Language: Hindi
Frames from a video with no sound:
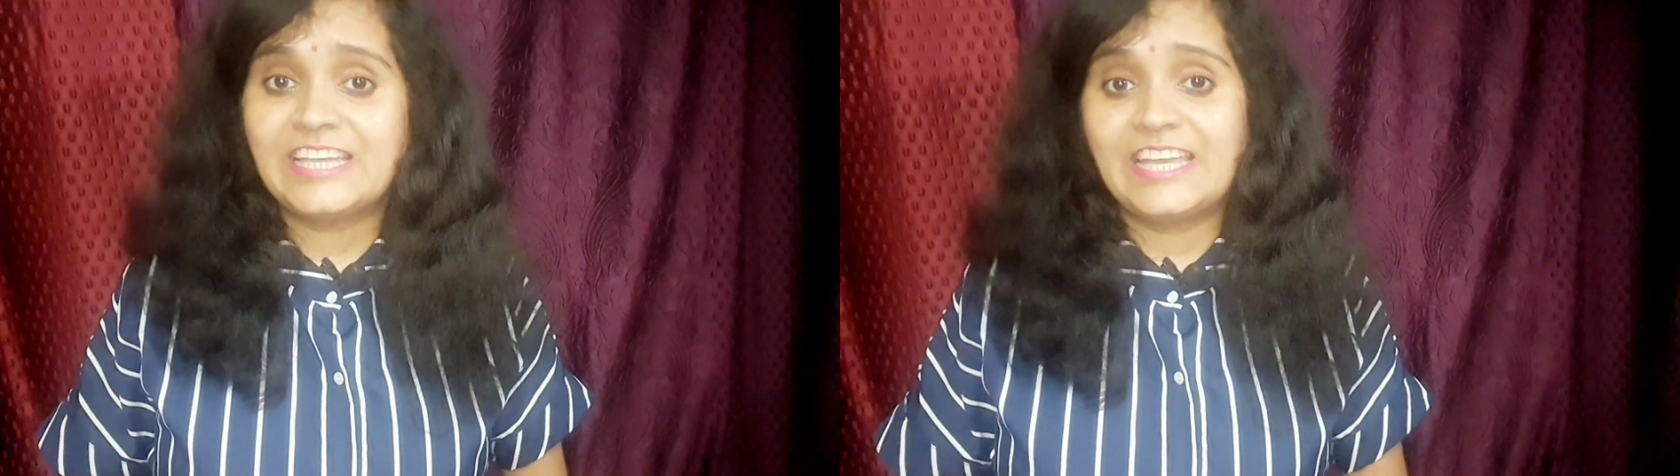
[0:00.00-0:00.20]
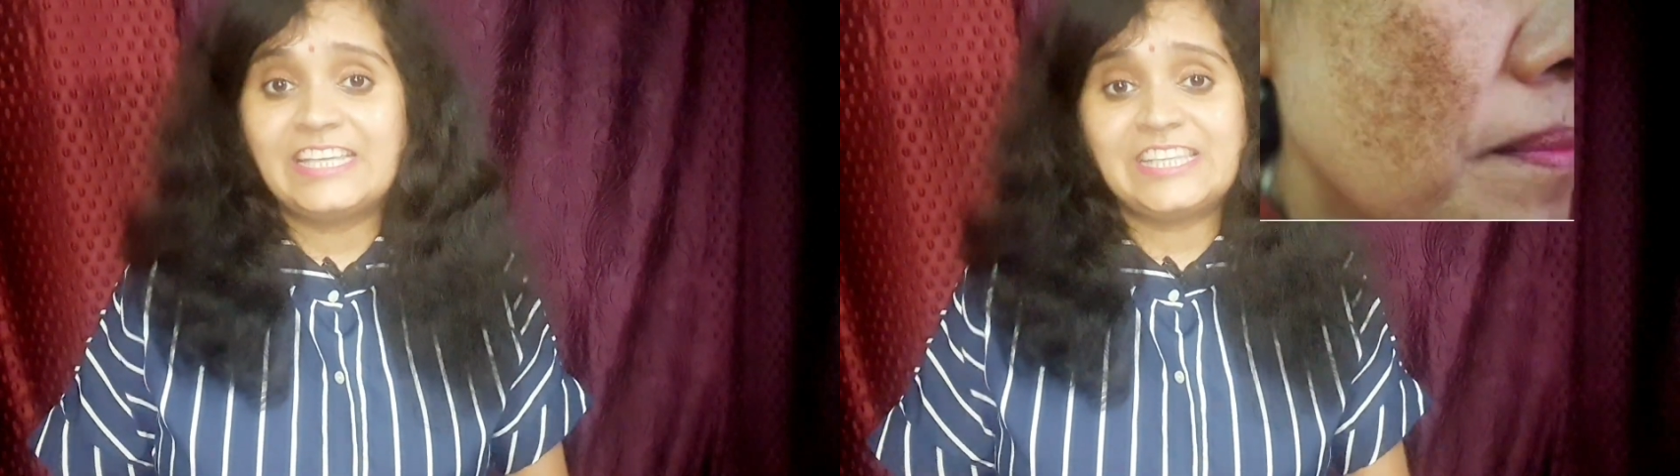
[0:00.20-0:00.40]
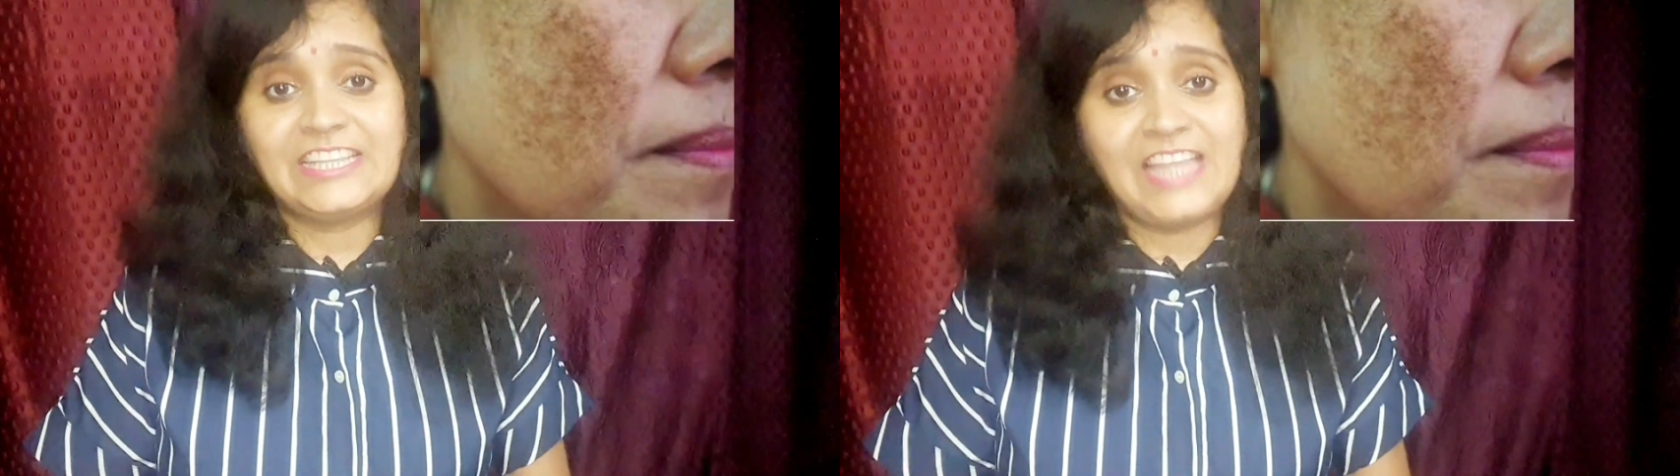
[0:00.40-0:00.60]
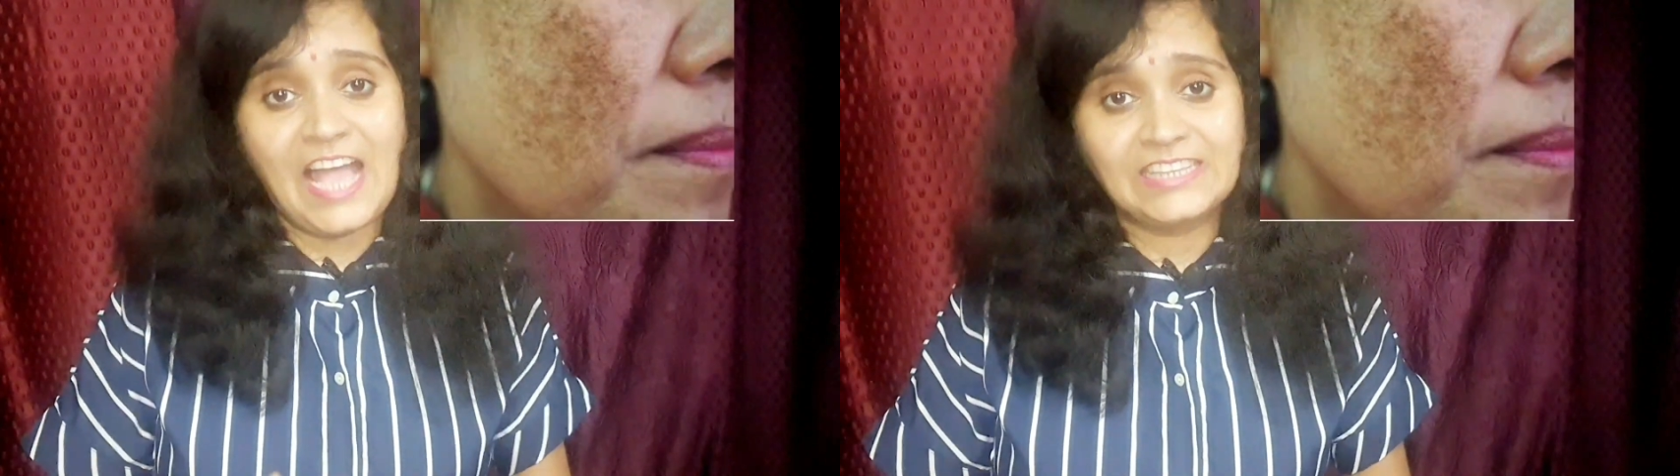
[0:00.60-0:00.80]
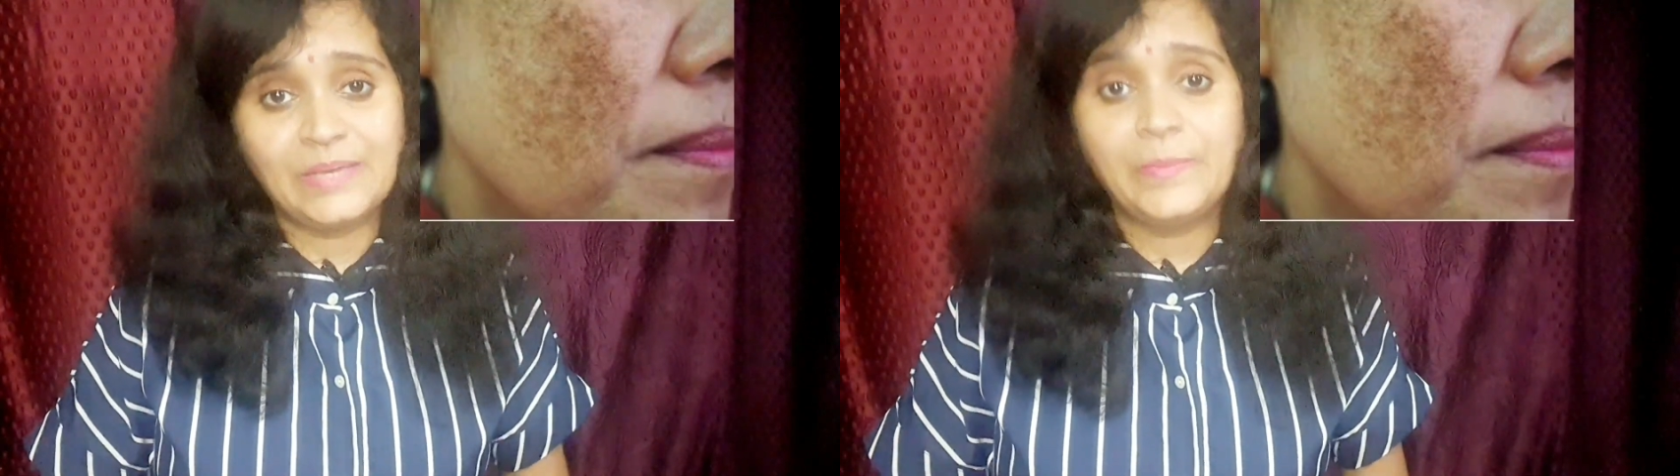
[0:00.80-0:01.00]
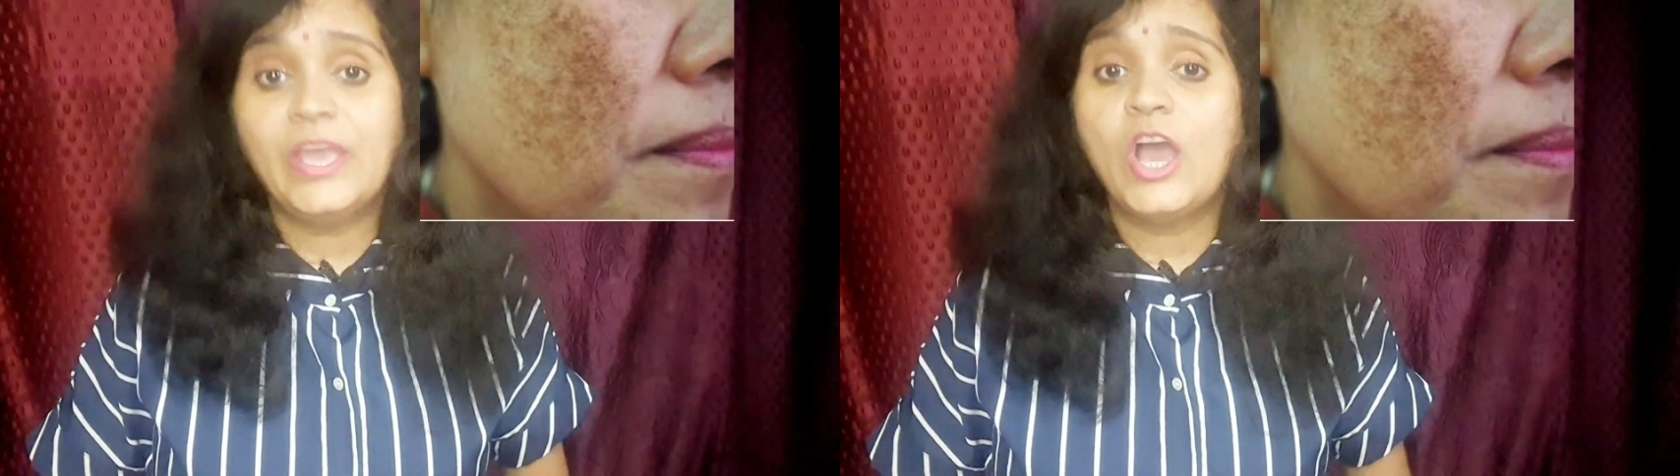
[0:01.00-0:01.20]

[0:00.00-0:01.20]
चेहरे से दाग धब्बे